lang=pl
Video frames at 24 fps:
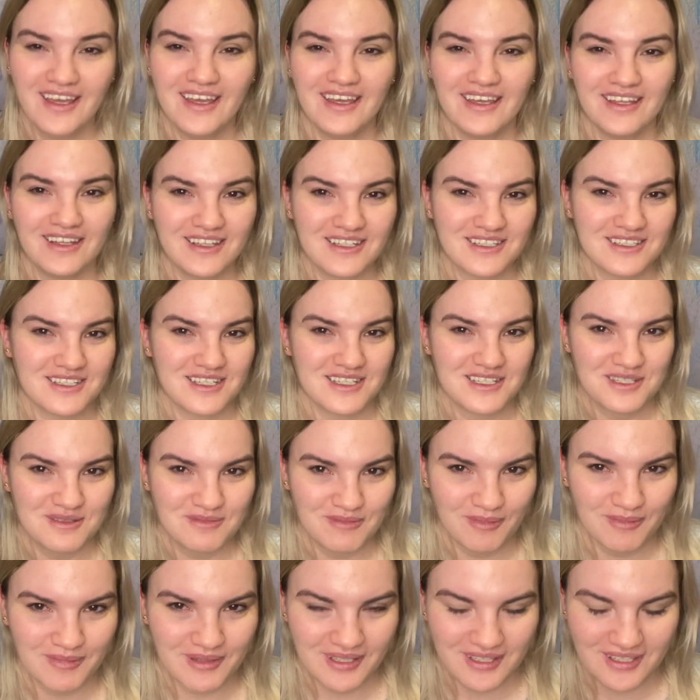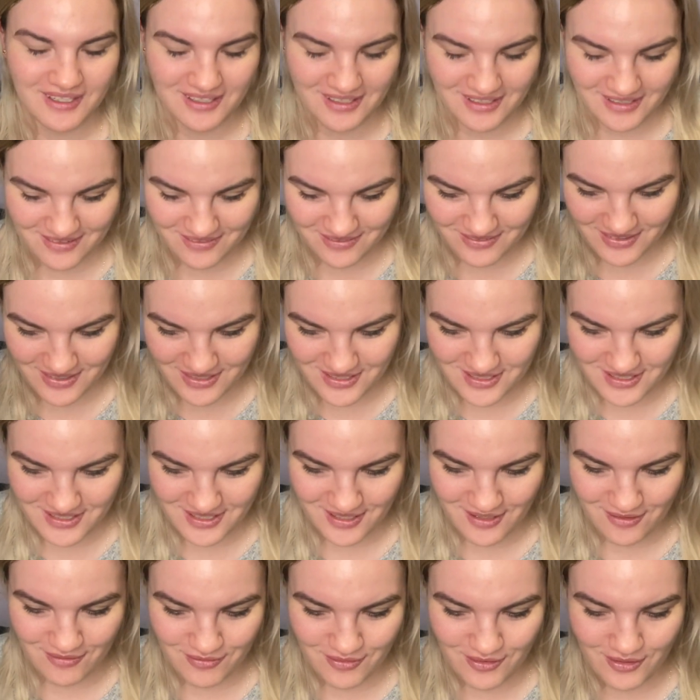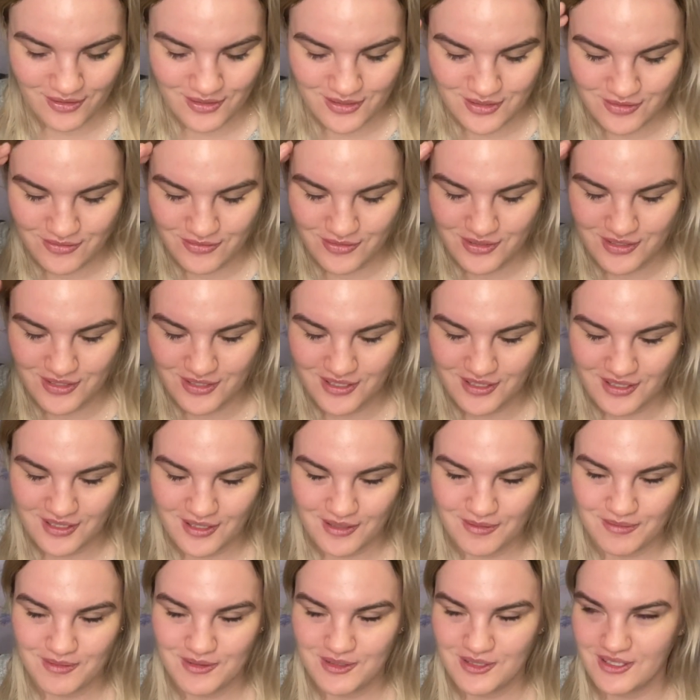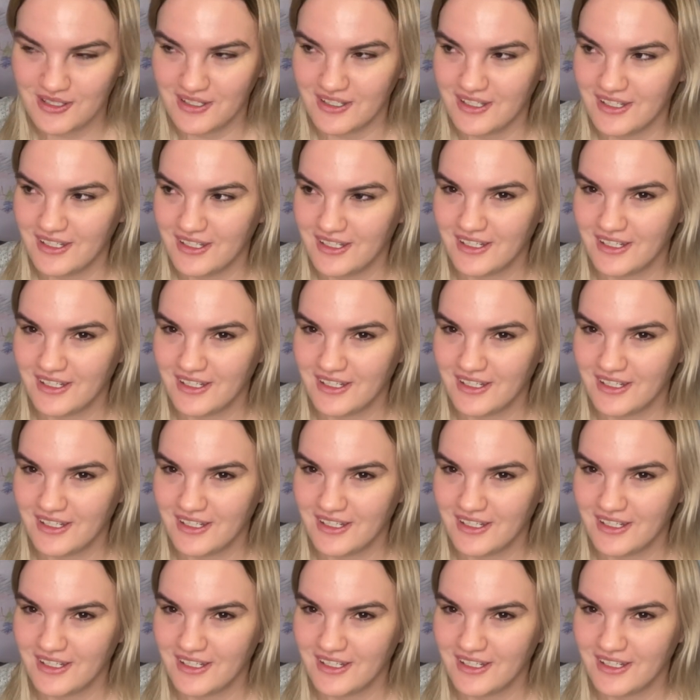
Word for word: Ja też czasem mam takie, tak, wiecie, takie filozoficzne, tak mi się